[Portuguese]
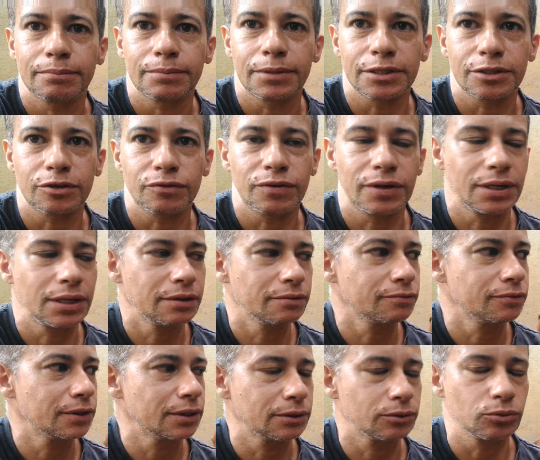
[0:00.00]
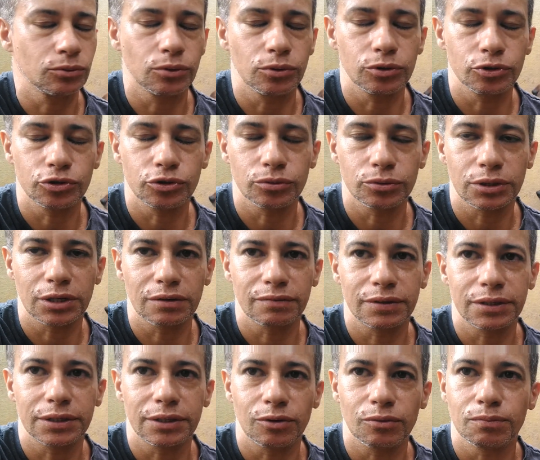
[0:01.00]
Mas eu vai levando. Ontem eu
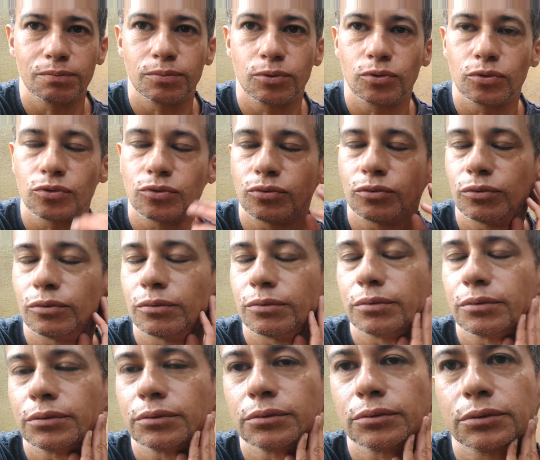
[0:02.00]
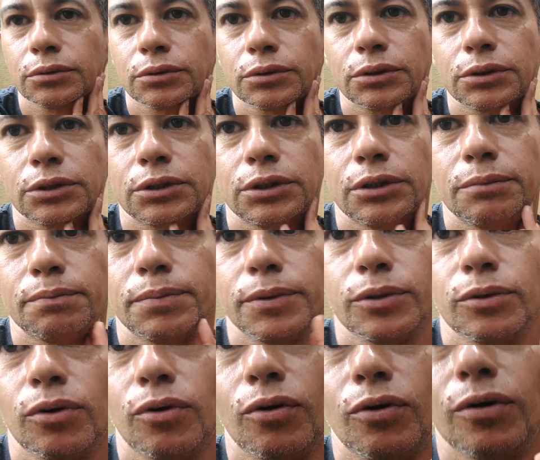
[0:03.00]
tava até um pouco assim
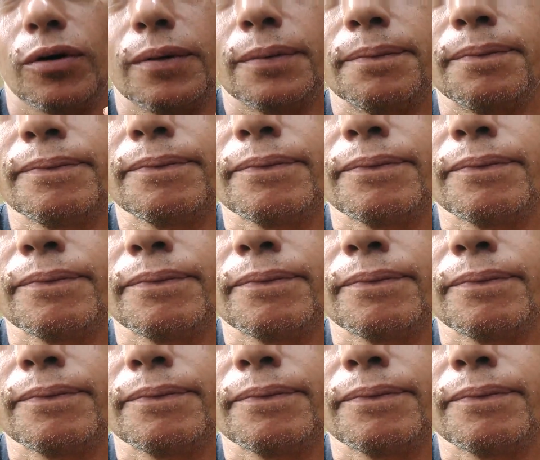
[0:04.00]
pior.